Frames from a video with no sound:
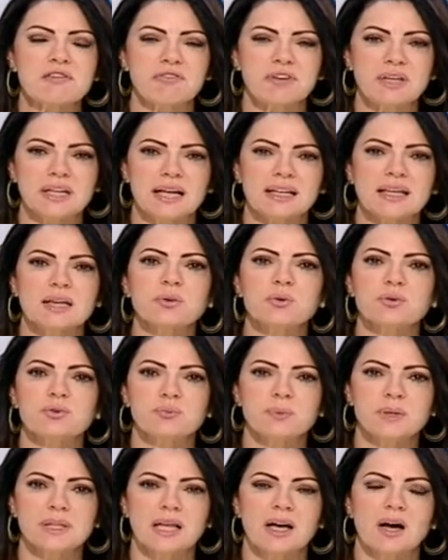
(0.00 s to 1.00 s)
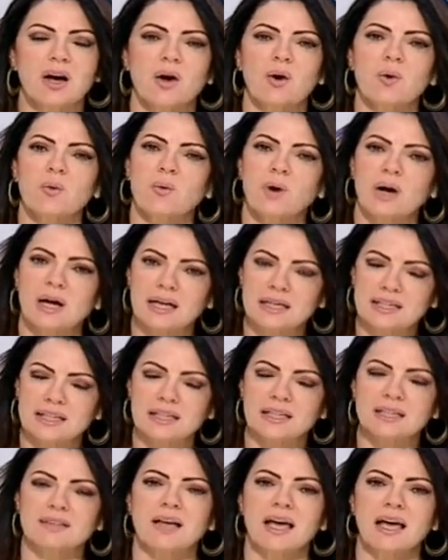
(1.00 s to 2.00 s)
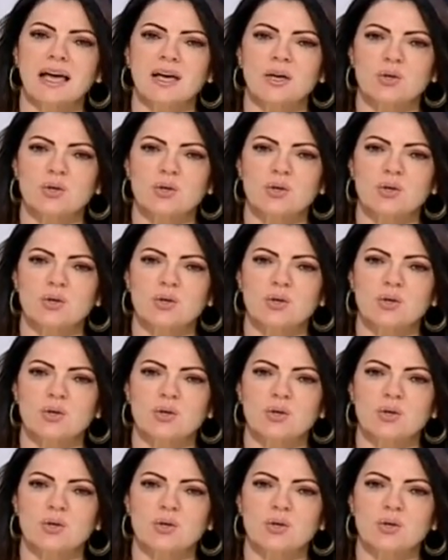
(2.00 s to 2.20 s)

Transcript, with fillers: فينا ناخد منها واكيد